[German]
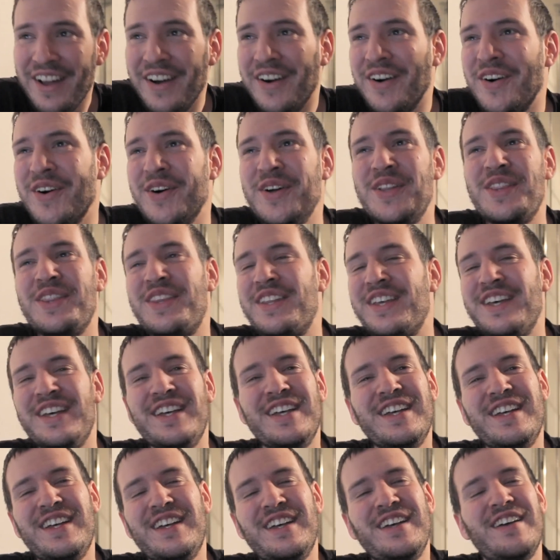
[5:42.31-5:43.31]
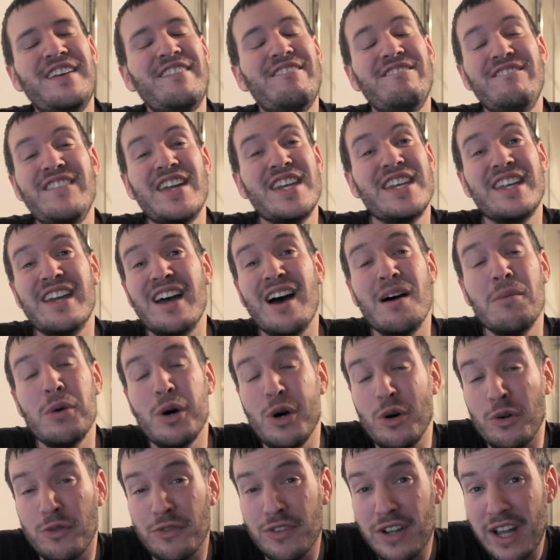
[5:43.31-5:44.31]
Und äh, wenn ihr aber
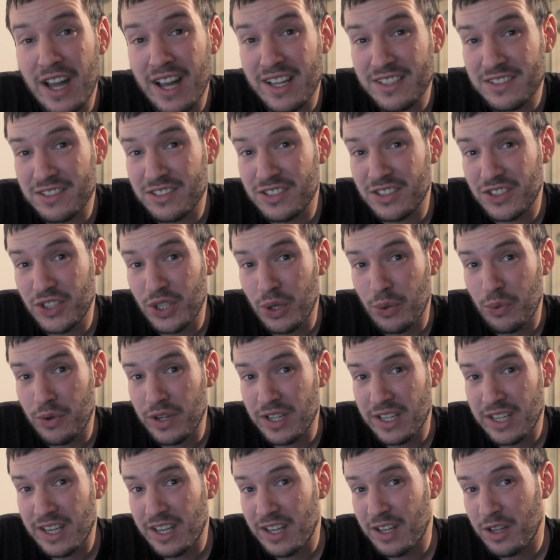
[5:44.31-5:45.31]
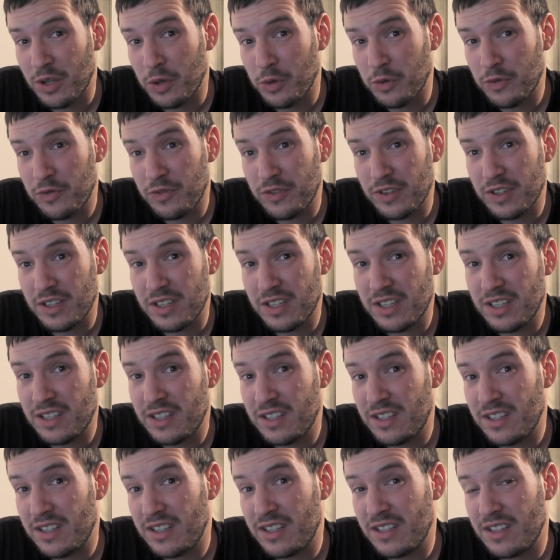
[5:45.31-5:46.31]
auf krasse Story, ja, auf
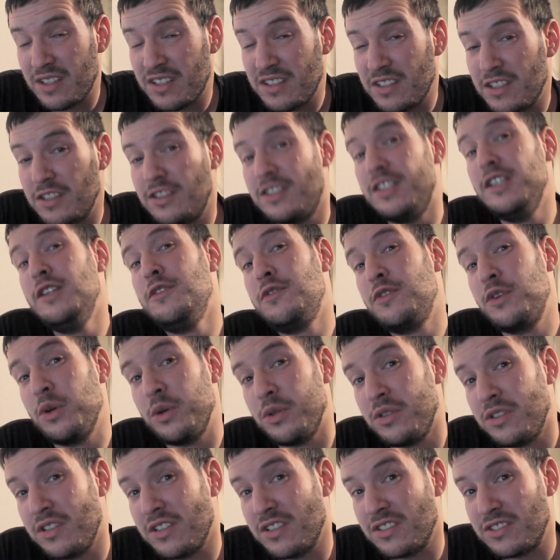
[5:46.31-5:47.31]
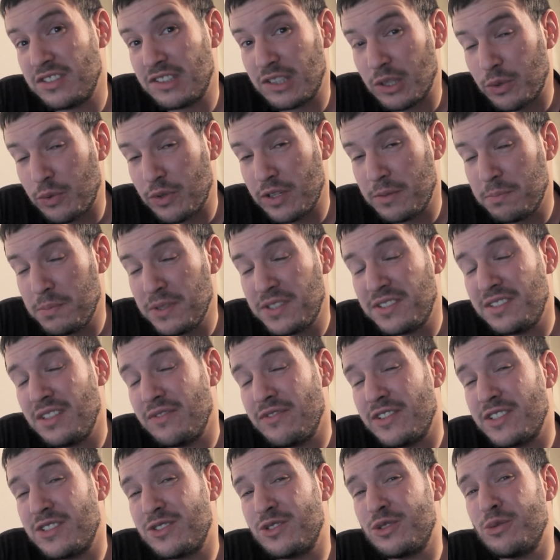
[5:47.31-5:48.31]
äh, eine tiefgründige Story, bisschen
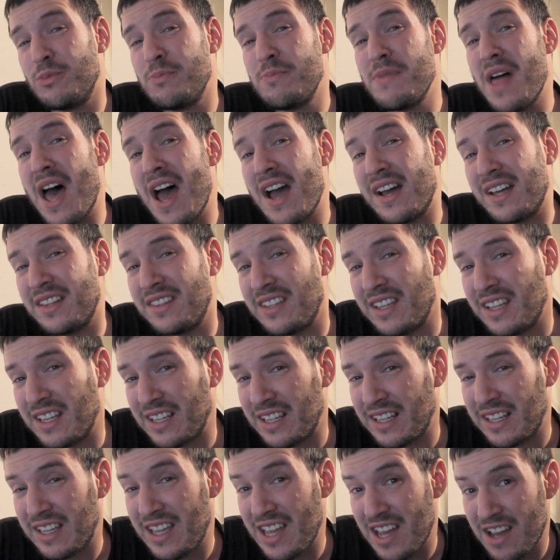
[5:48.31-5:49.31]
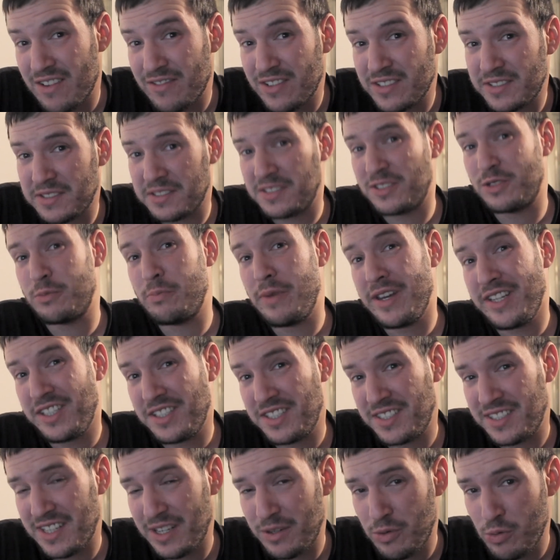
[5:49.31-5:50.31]
was zum Nachdenken, ja, was das
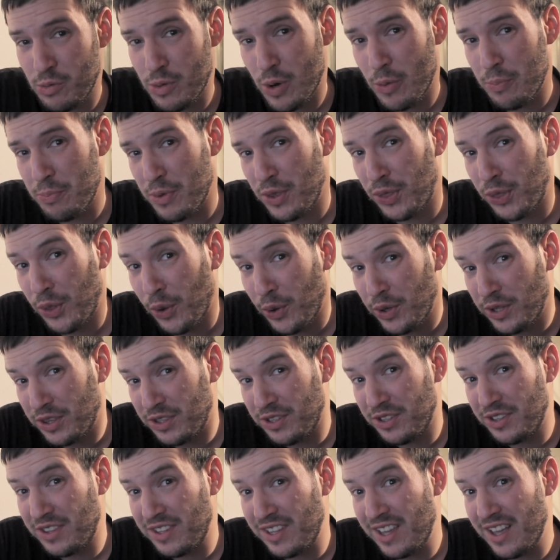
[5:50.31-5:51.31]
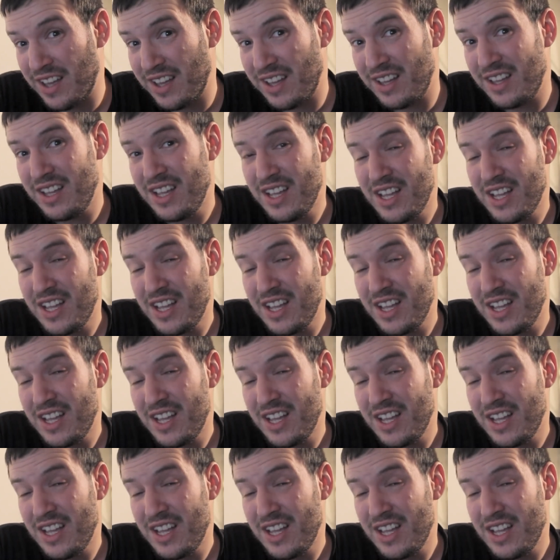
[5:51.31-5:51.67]
Menschsein überhaupt bedeutet, ja,